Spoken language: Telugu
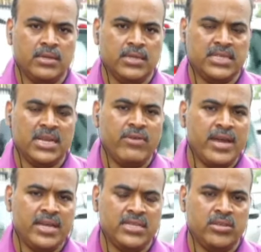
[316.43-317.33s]
దశల
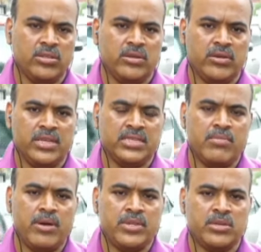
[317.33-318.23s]
వారీగా జరుగుతున్నటువంటి ఈ
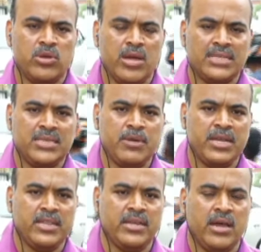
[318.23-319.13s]
సమావేశంలో
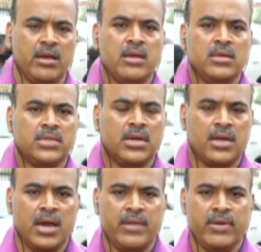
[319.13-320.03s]
కాసేపటి కిందట
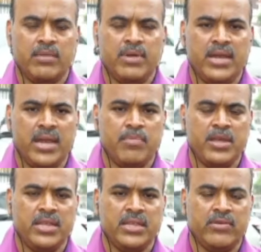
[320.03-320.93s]
కార్యవర్గ భేటీ
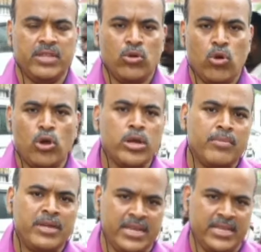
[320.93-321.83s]
అయిపోయింది తర్వాత కోర్
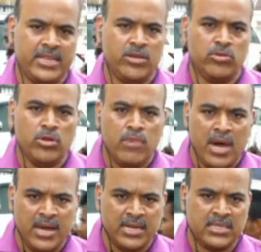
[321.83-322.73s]
కమిటీ ఏదైతే ఉందో
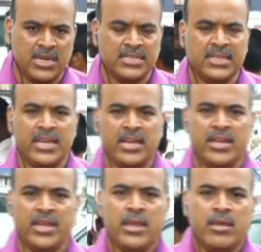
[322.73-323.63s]
మహారాష్ట్ర
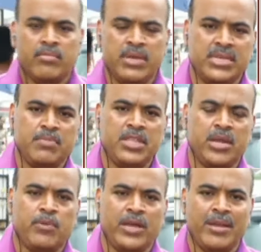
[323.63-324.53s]
రాజకీయాలని బీజేపీ
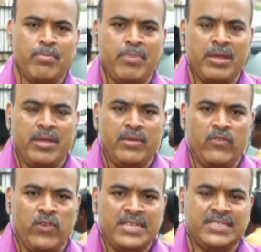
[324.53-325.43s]
తరఫున
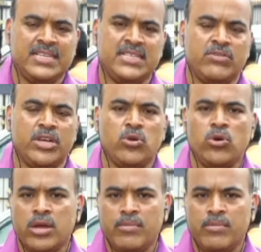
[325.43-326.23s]
ఇన్ఫ్లుయెన్స్ చేసేటువంటి కోర్